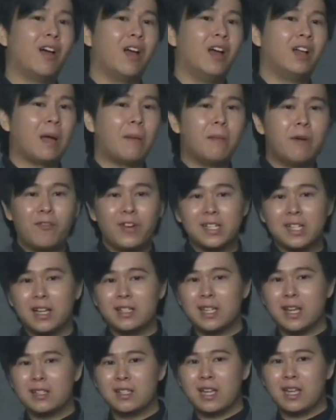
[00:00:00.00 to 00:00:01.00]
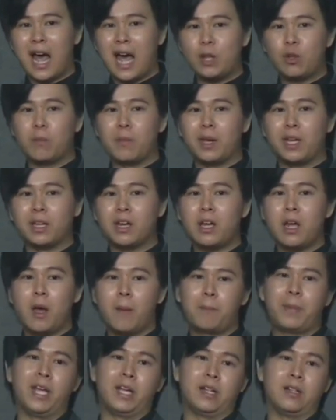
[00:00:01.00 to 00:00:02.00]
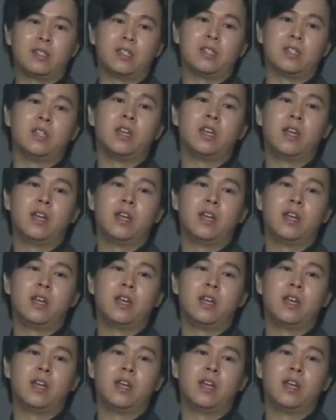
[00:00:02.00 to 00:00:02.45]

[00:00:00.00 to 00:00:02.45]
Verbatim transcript: 他们非常相信爱多美的品质。